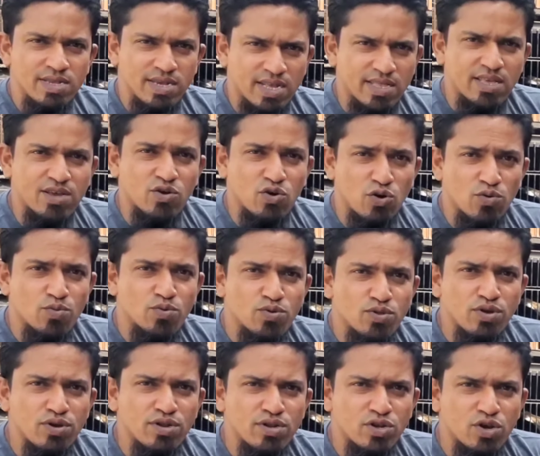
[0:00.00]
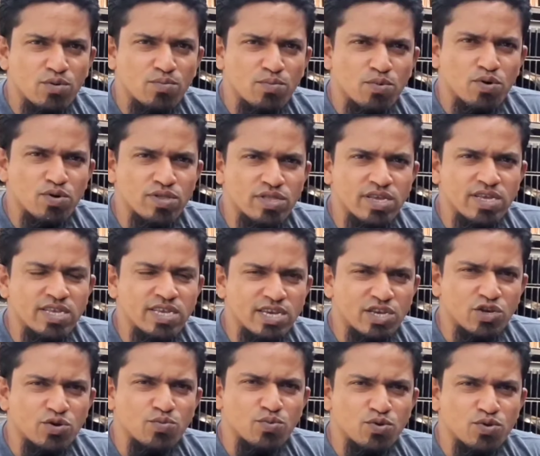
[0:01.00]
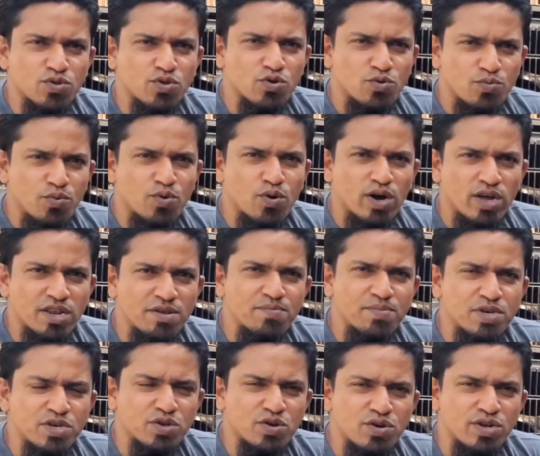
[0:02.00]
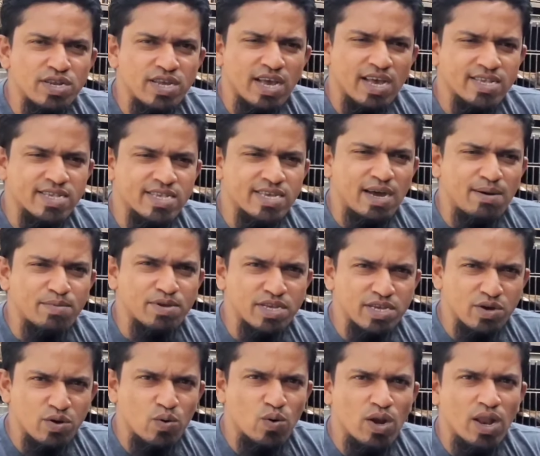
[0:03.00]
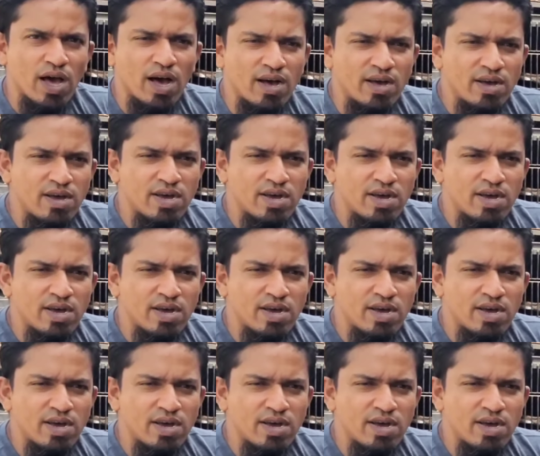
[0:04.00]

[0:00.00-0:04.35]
যাতে কবুতর সম্বন্ধে যে সমস্ত উপকারী বিষয়টি আছে আমি যেগুলা